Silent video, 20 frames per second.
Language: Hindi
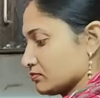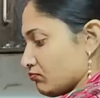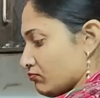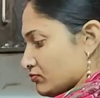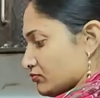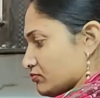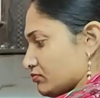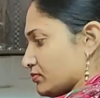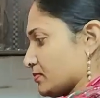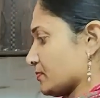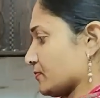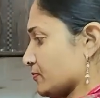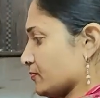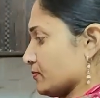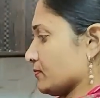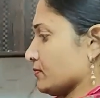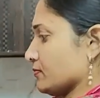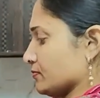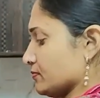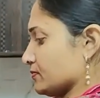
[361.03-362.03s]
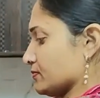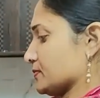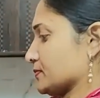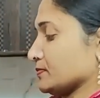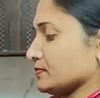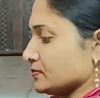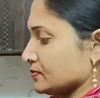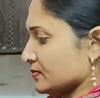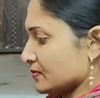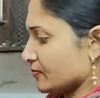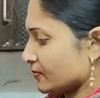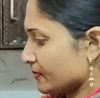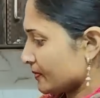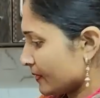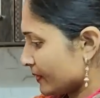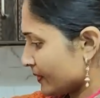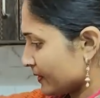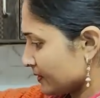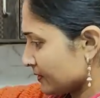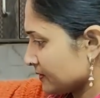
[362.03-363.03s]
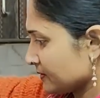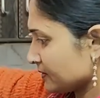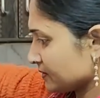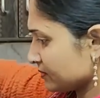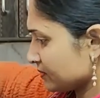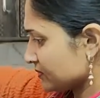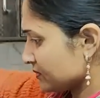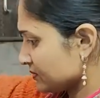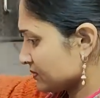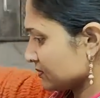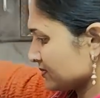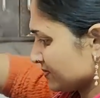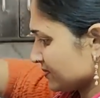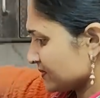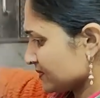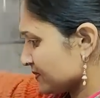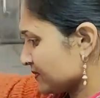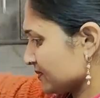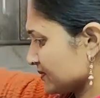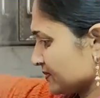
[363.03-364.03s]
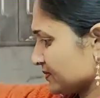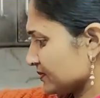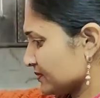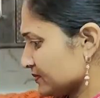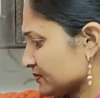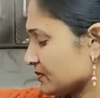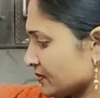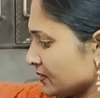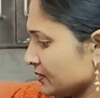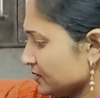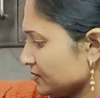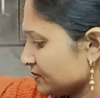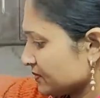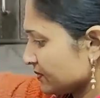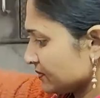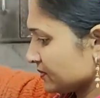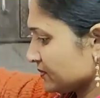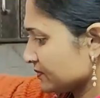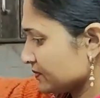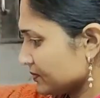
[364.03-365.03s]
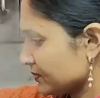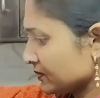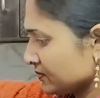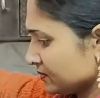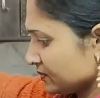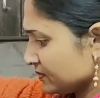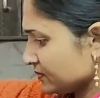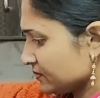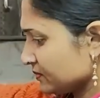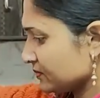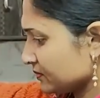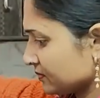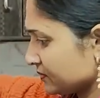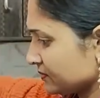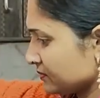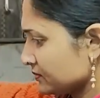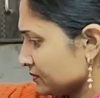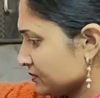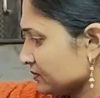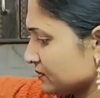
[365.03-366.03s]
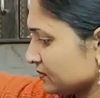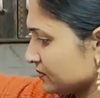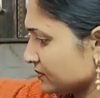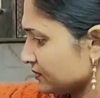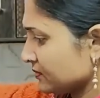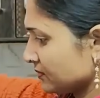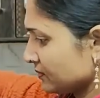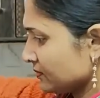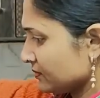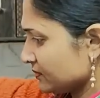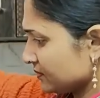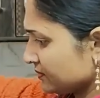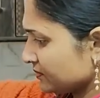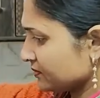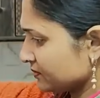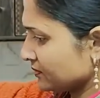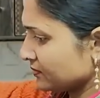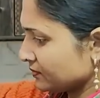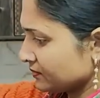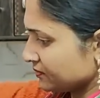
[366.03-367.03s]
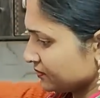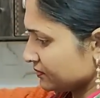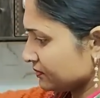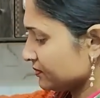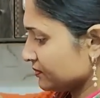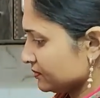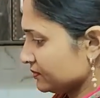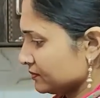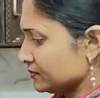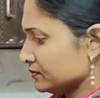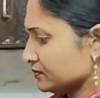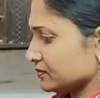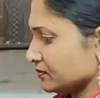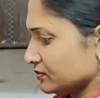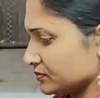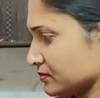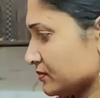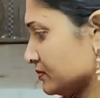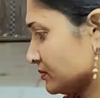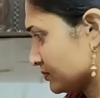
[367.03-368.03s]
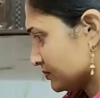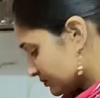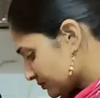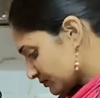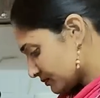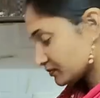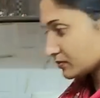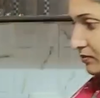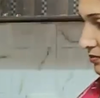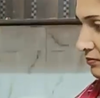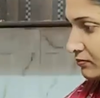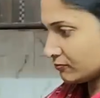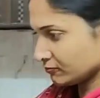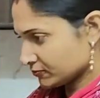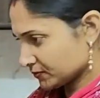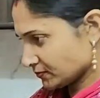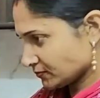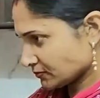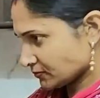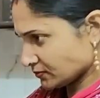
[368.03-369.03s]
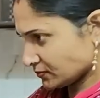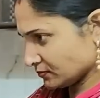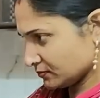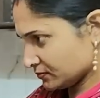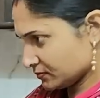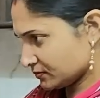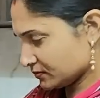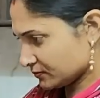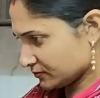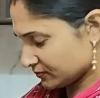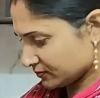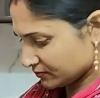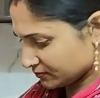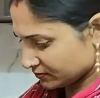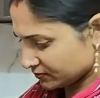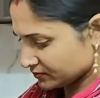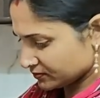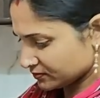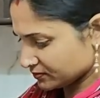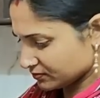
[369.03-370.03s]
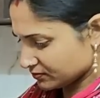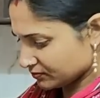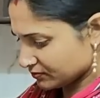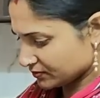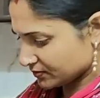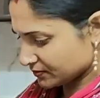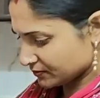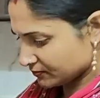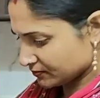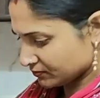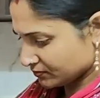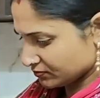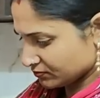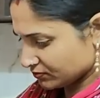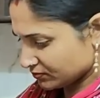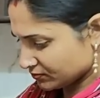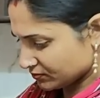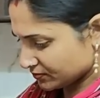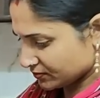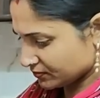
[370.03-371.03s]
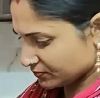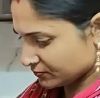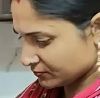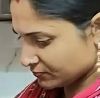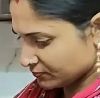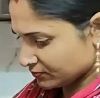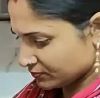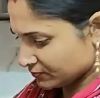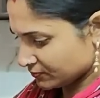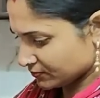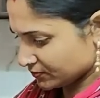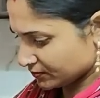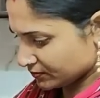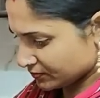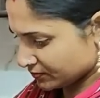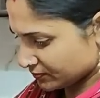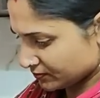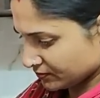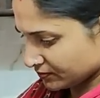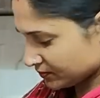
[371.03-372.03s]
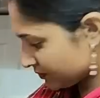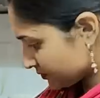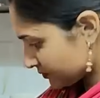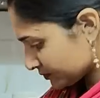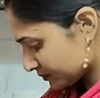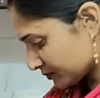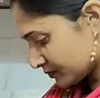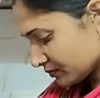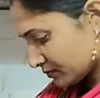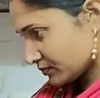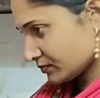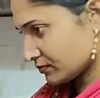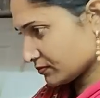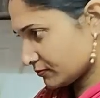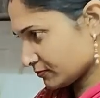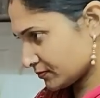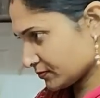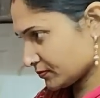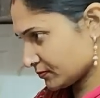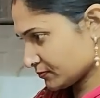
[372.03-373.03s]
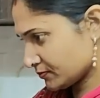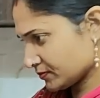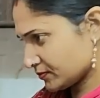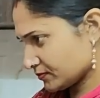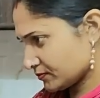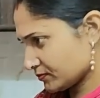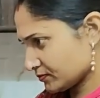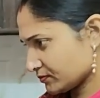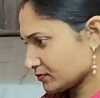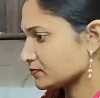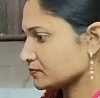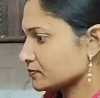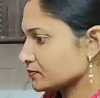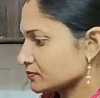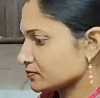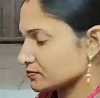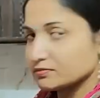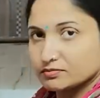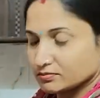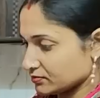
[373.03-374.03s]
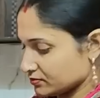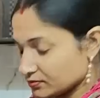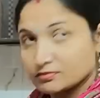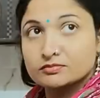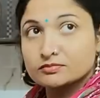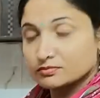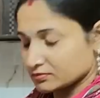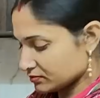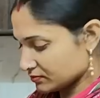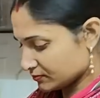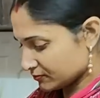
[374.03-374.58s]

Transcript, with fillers: वो भी उबलने मैंने रख दिए हैं नमक डाल के और उधर पालक भी हमारा हो जाएगा तो ये देखिए हल्का हल्का सा सॉफ्ट होने लगा है और बस जब तक ये होएगा पाँच सात मिनट होती हैं बस या एक उबाल आ जाए पानी में इतना आपको इसको पकाना होता है